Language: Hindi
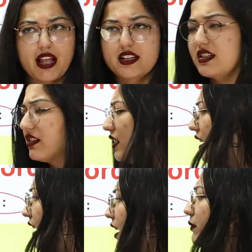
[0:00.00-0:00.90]
बैठ सकते
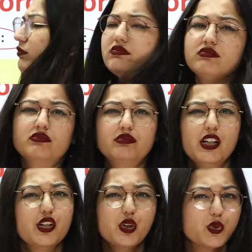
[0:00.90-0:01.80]
हैं
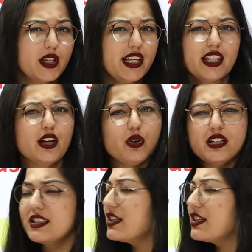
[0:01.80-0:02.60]
बट यूजली दे डोंट